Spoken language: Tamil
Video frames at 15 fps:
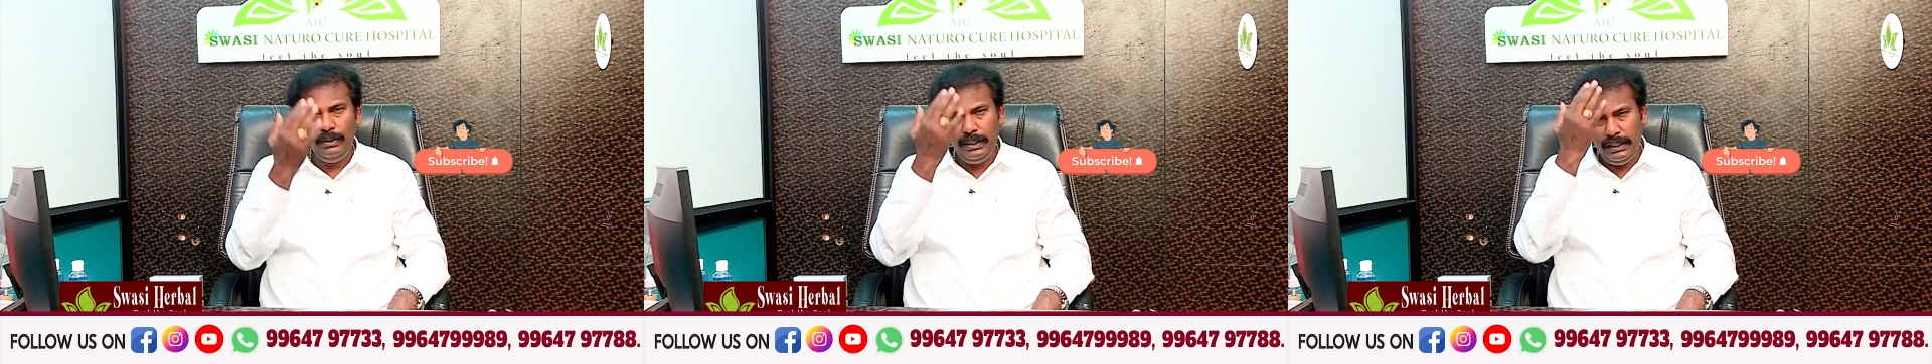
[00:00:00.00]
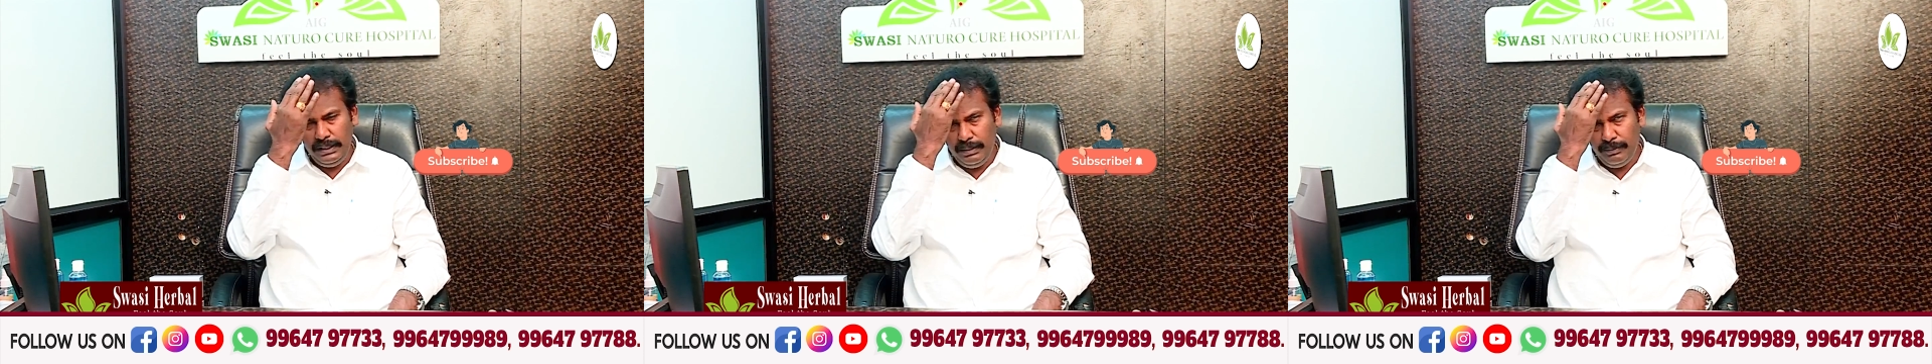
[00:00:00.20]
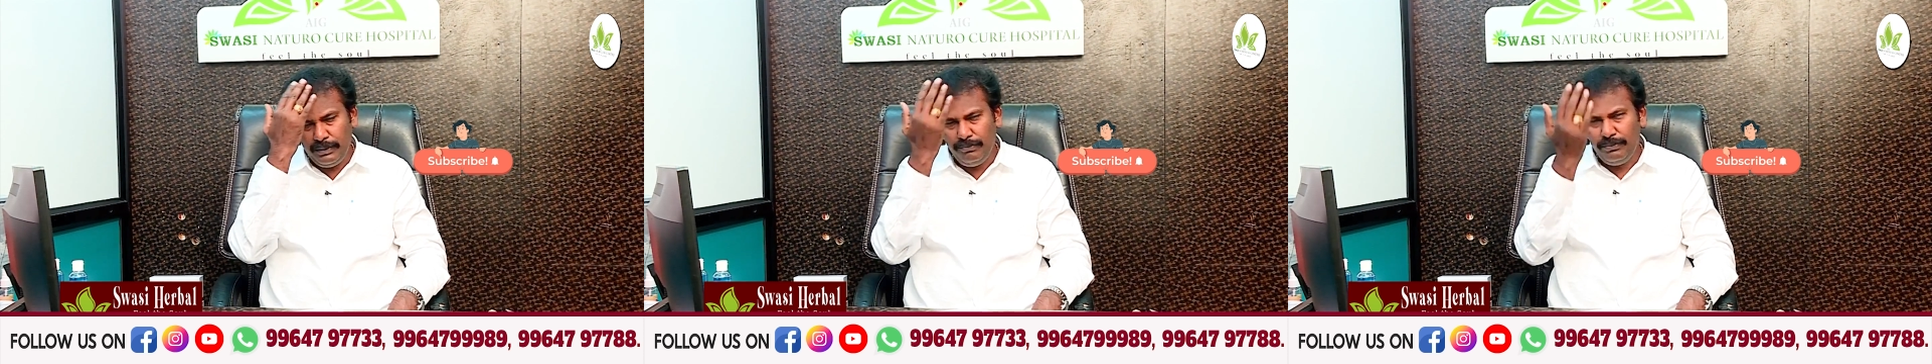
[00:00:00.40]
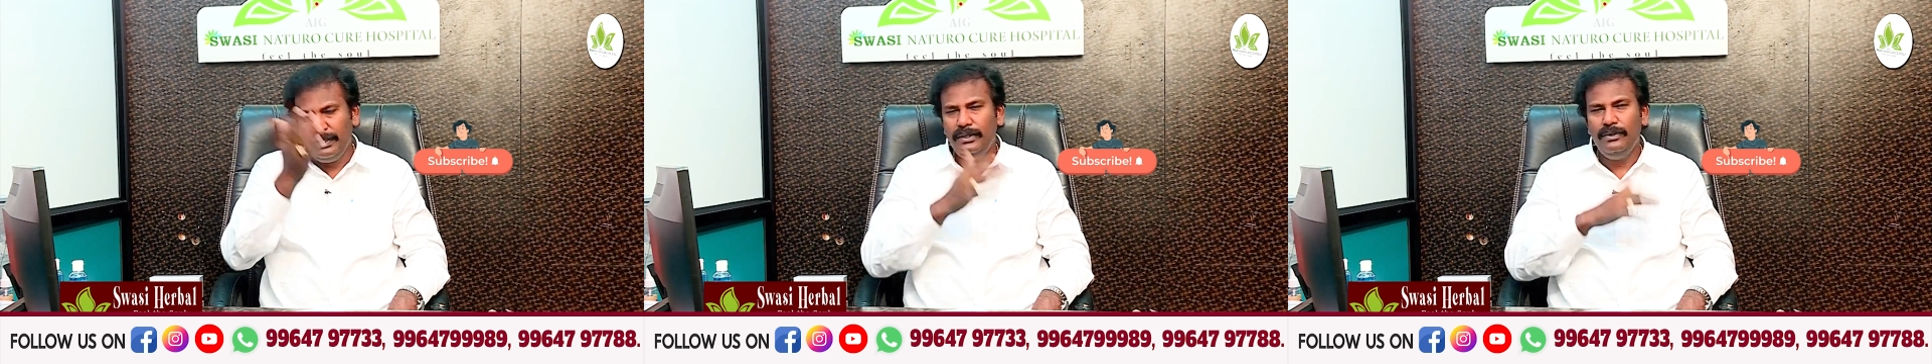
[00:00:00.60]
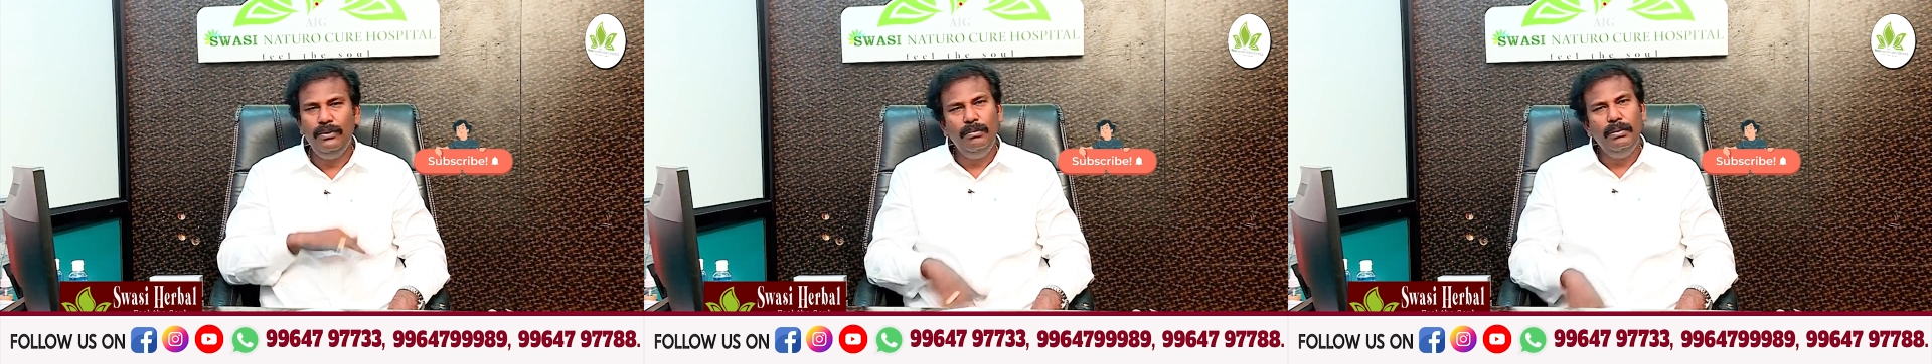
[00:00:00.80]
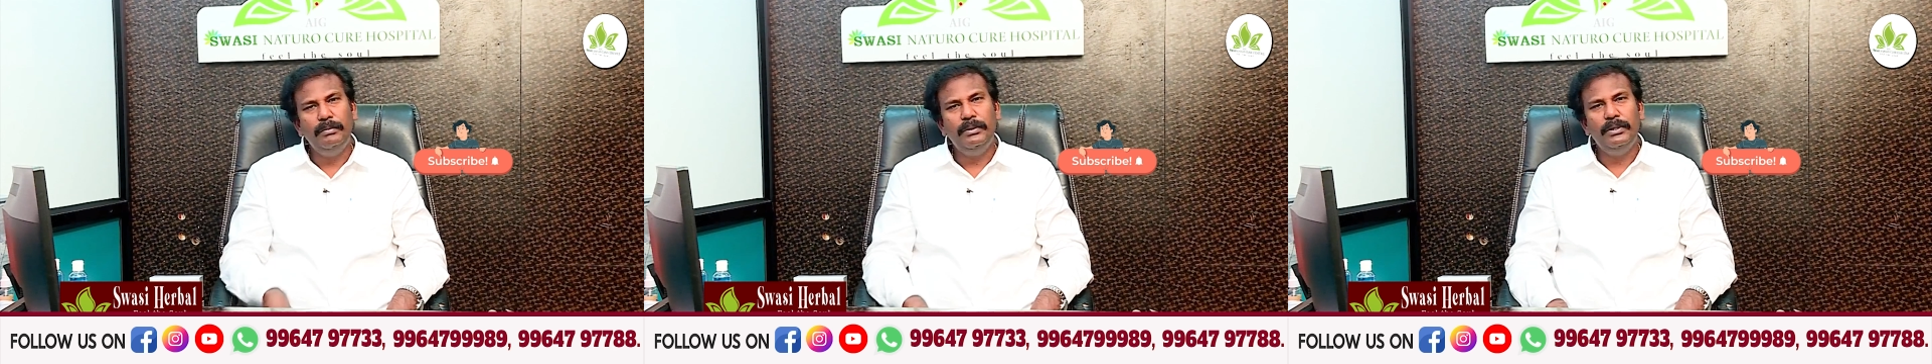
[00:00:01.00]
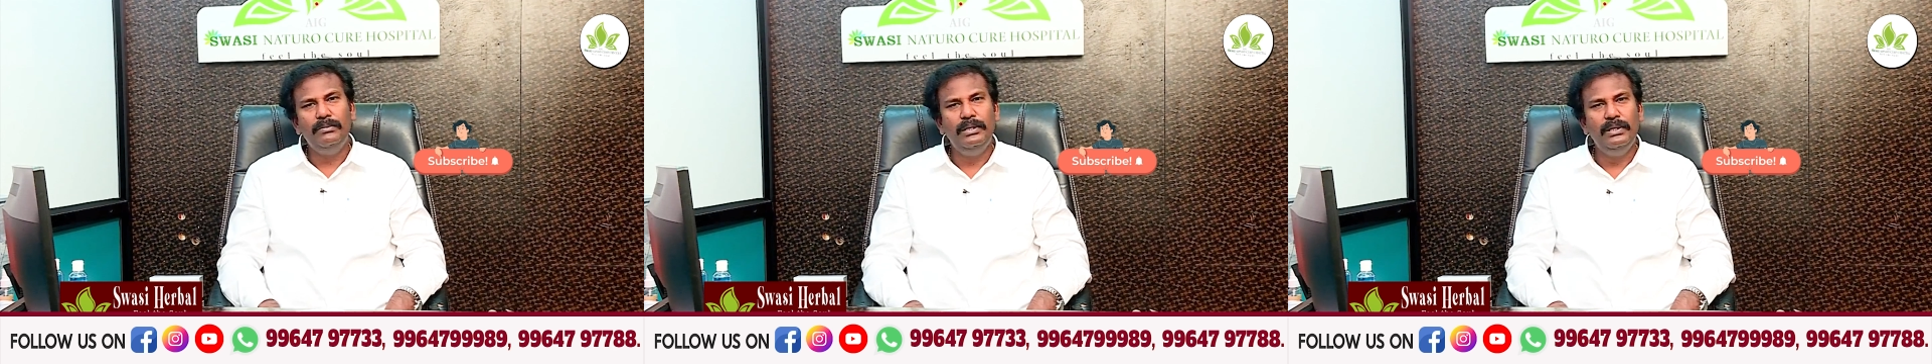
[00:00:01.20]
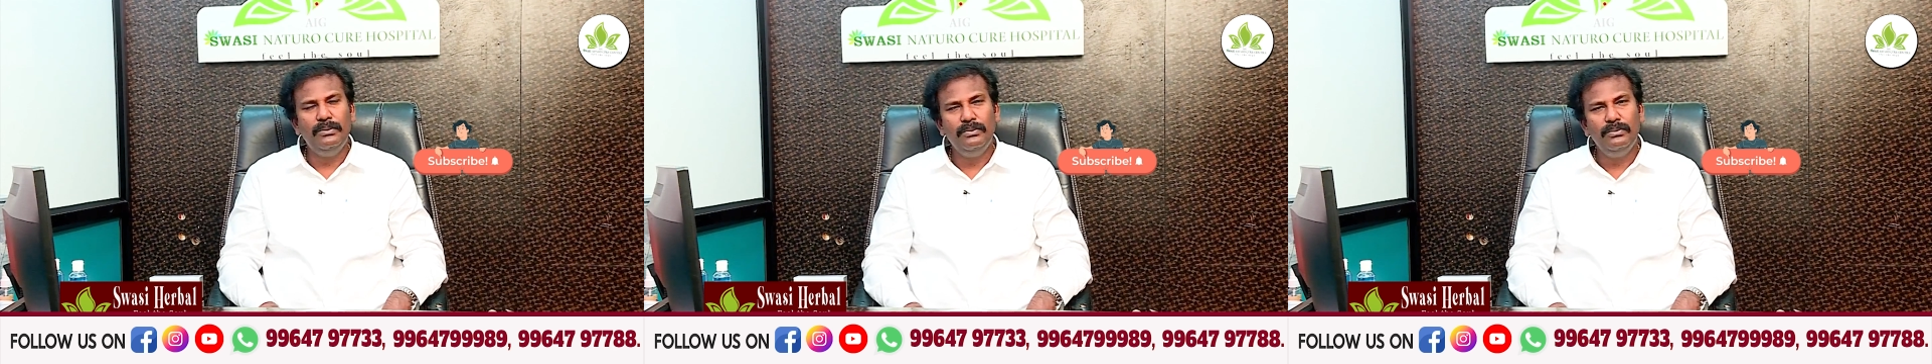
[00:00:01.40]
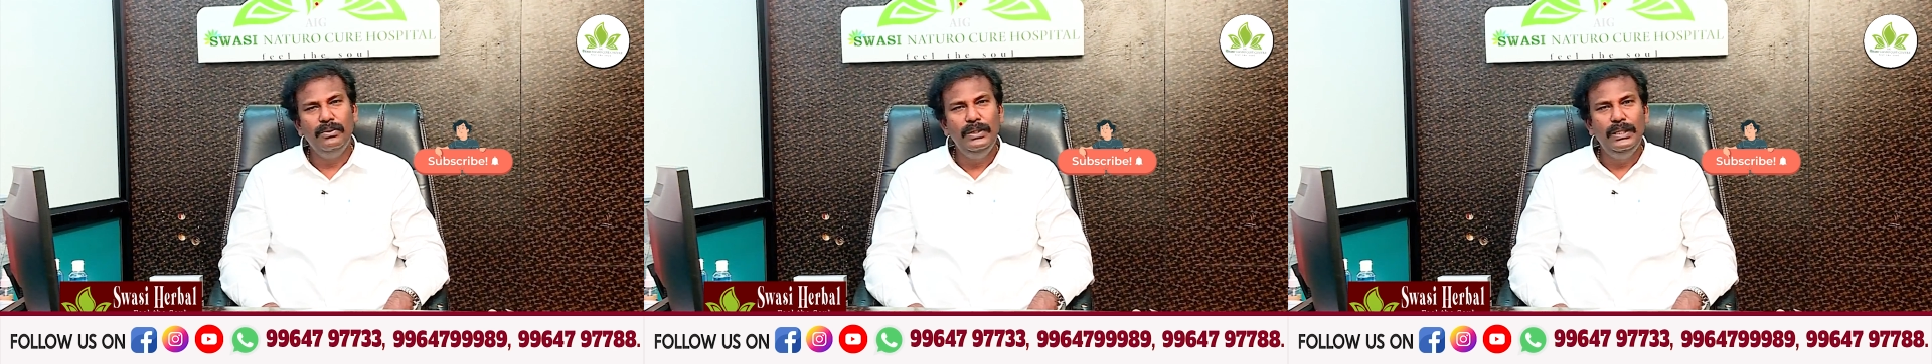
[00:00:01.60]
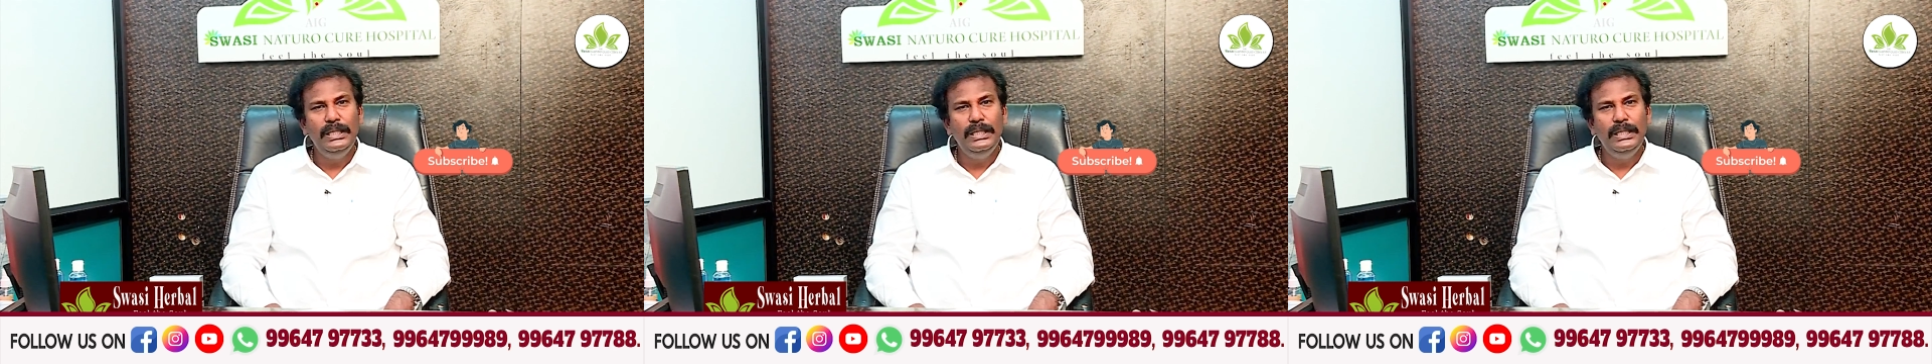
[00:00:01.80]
அது நமக்கு ஃப்ரெண்டல் லோவில் பதிவாயிருக்கும்